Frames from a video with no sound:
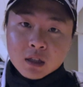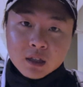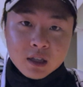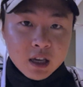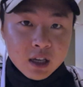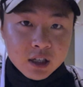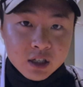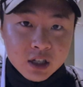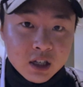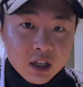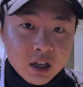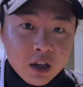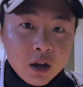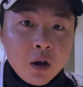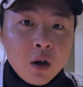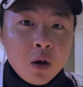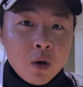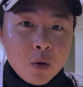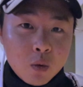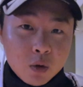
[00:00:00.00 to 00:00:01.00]
这一期
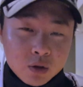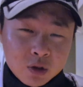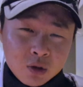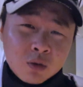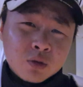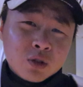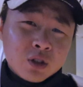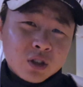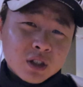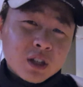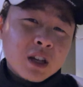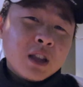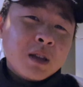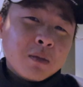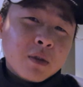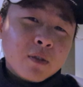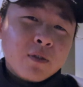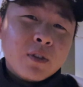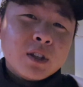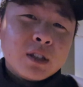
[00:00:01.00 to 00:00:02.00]
我就只跟
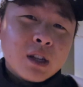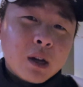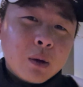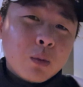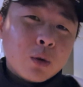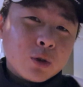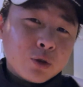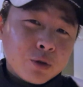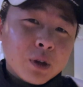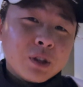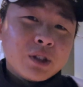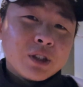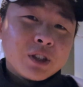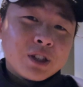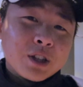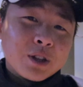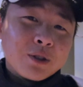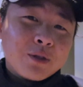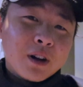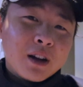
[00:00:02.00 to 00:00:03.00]
你们分享我学习的
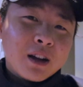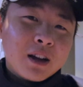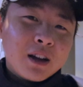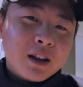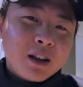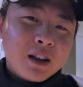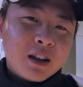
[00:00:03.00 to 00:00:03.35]
情况。